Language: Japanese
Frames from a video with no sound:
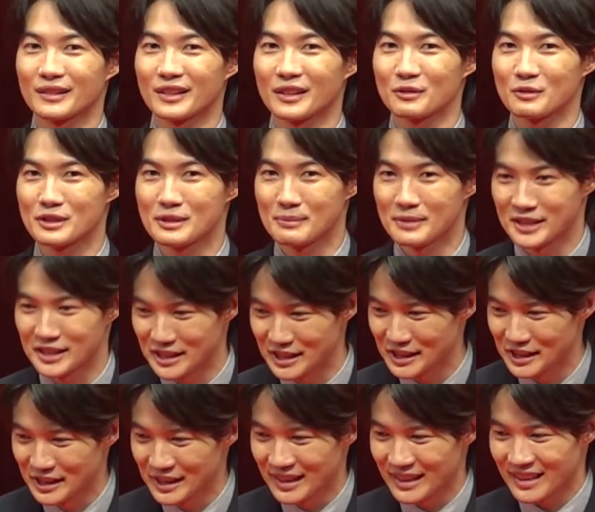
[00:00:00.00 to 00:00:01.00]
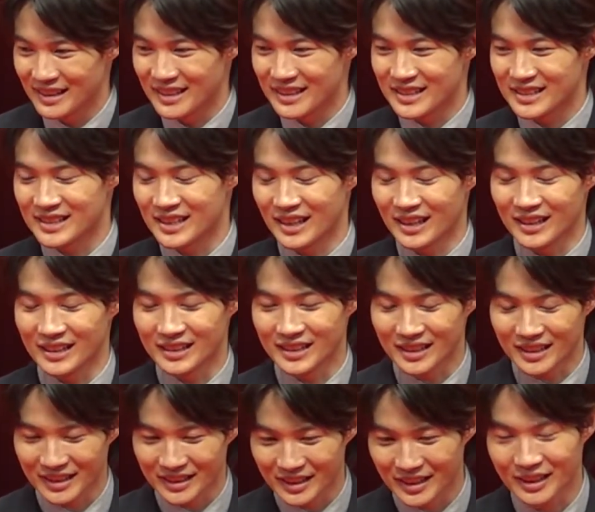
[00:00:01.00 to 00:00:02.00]
楽しみにしていた
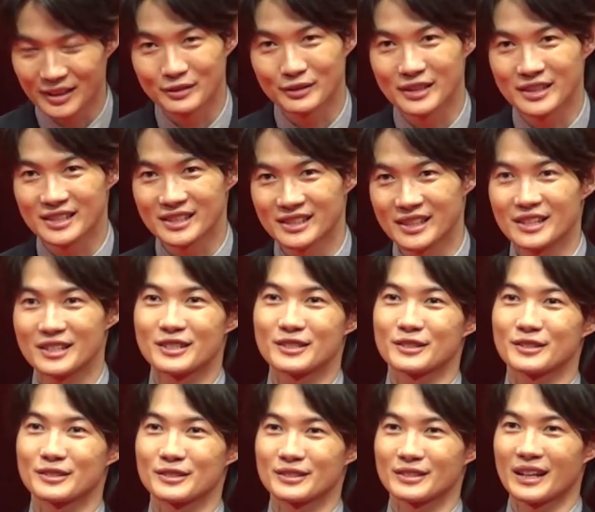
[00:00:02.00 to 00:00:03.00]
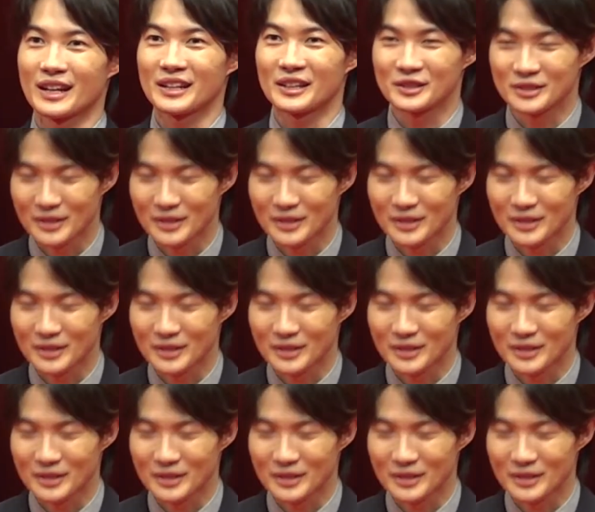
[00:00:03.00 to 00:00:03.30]
だけたら嬉しいですありが